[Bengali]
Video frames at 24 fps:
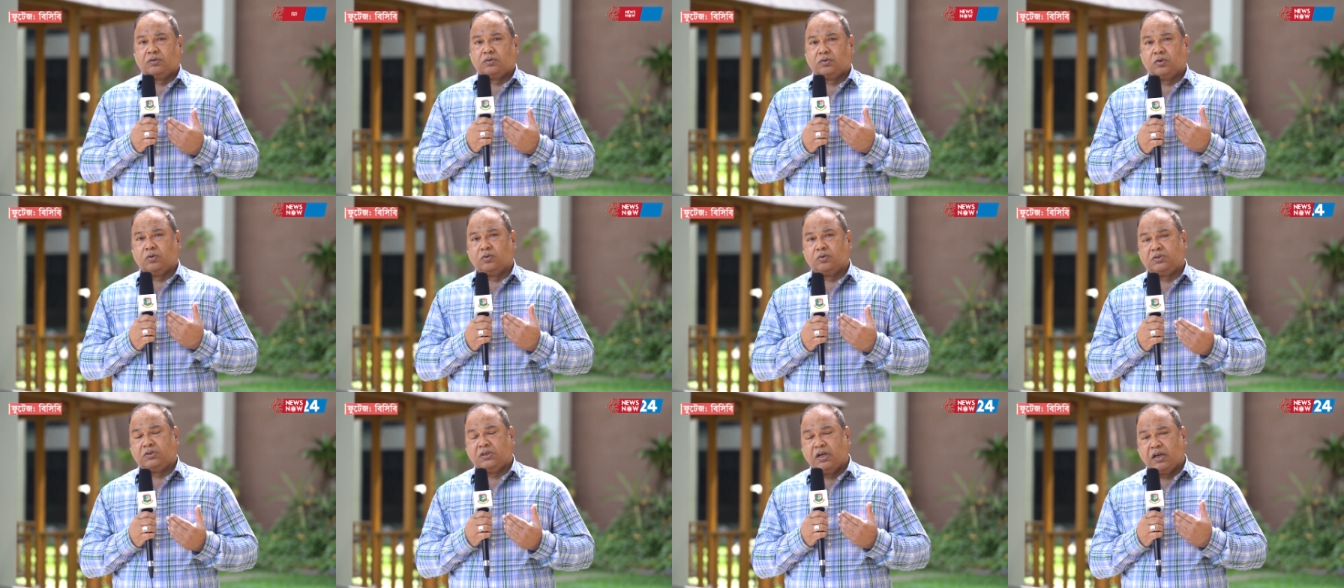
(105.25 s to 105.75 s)
তো
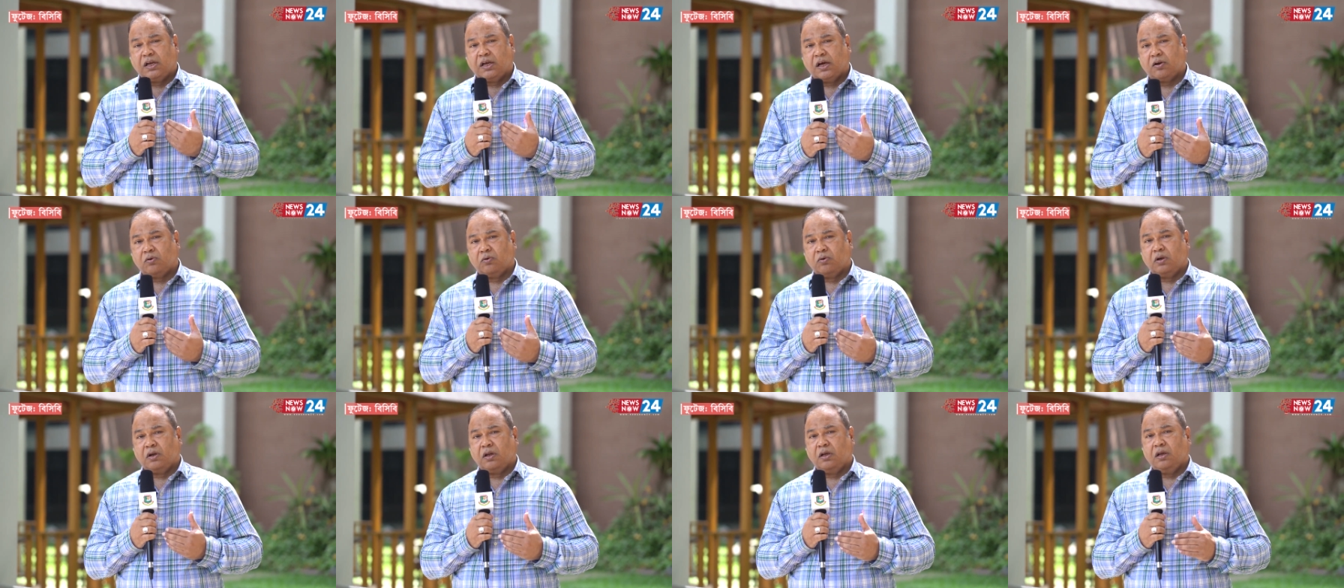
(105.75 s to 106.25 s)
সে
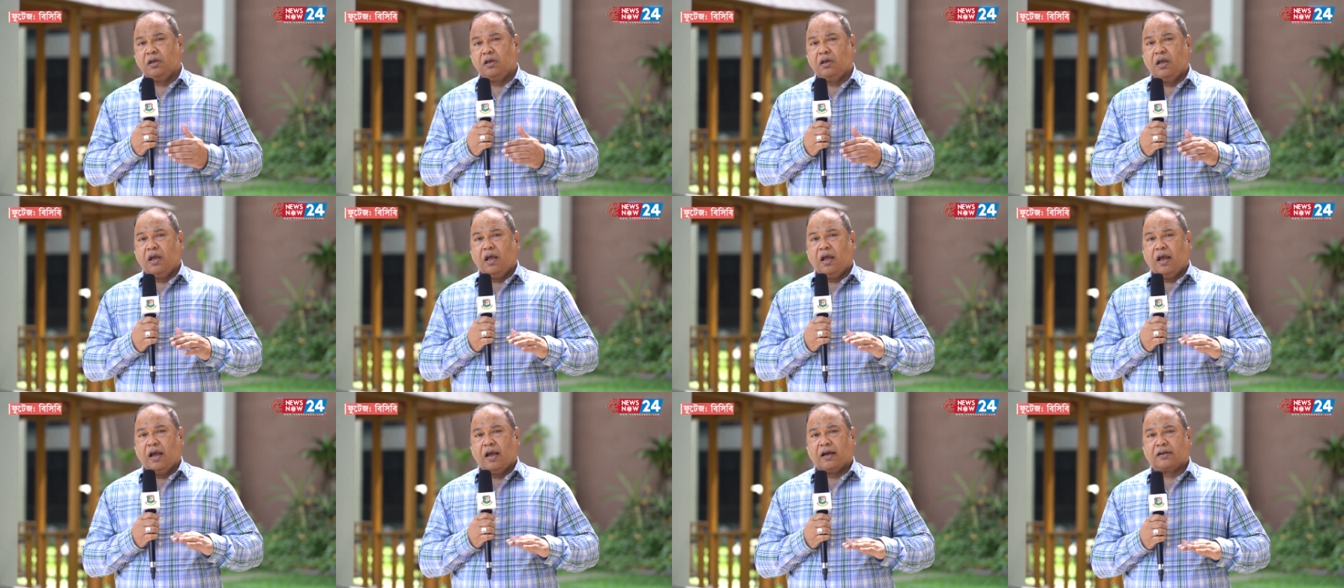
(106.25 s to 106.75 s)
কারণে
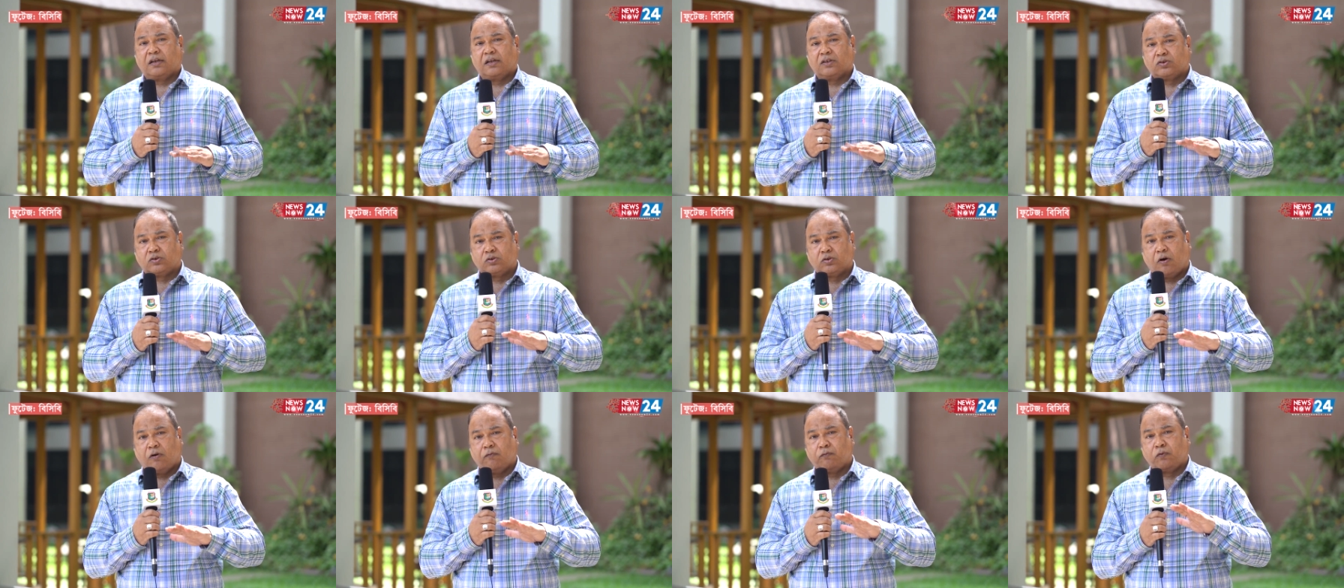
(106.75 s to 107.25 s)
একটা
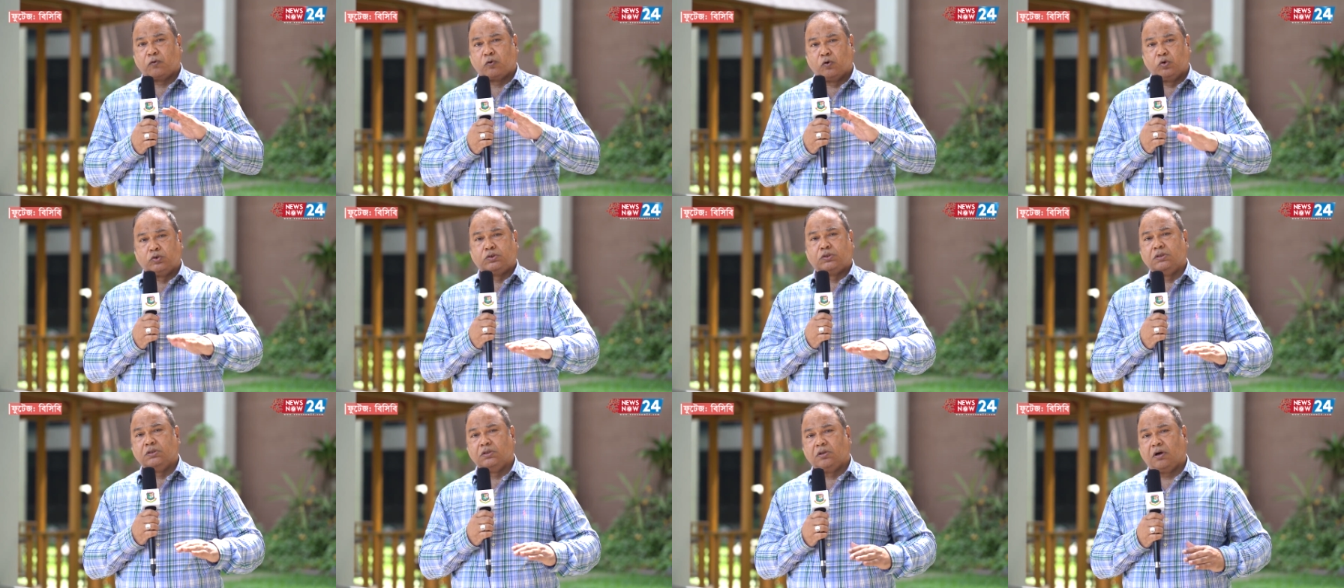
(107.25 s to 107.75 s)
সফট
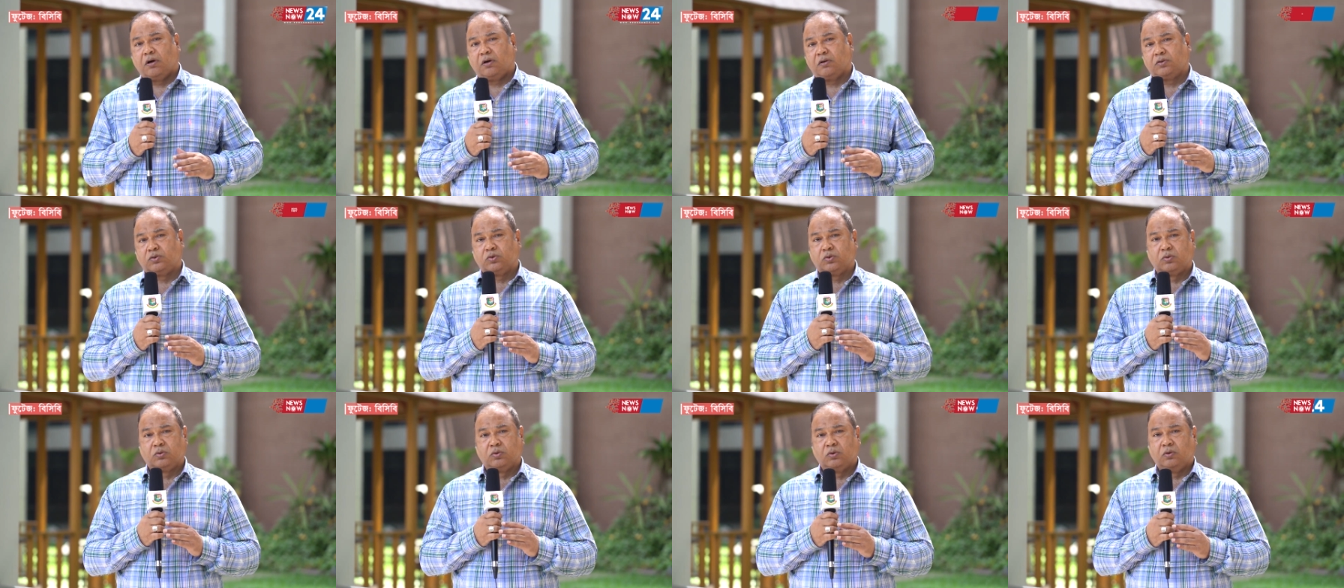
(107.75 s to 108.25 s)
কোশন দেওয়ার
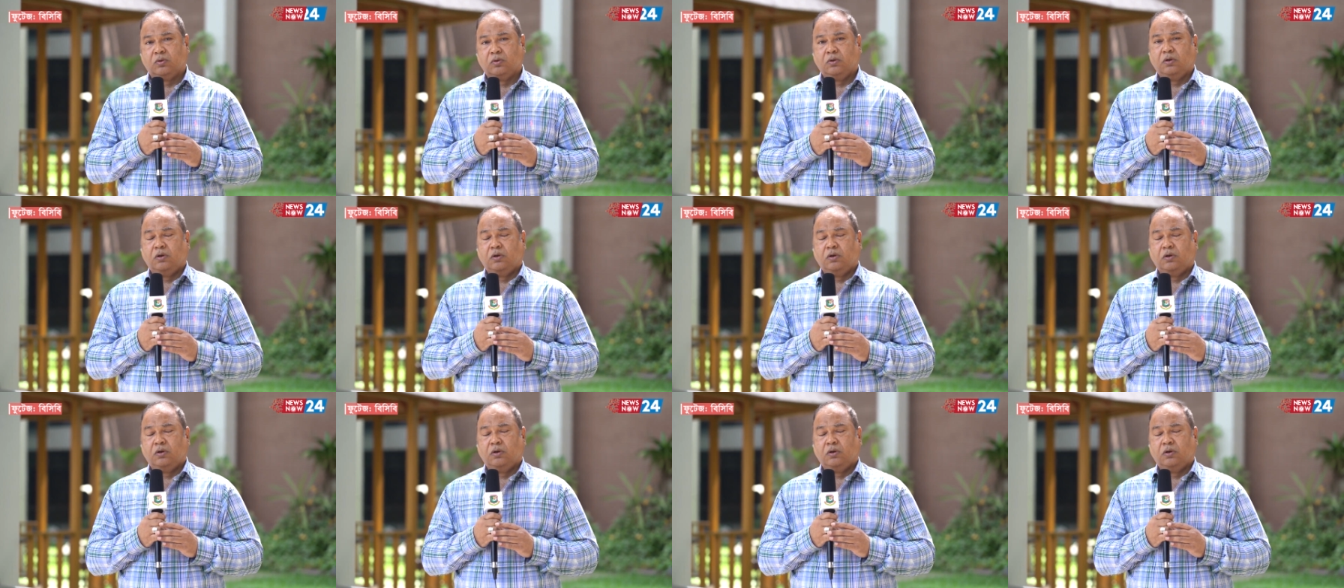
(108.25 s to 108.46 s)
জন্য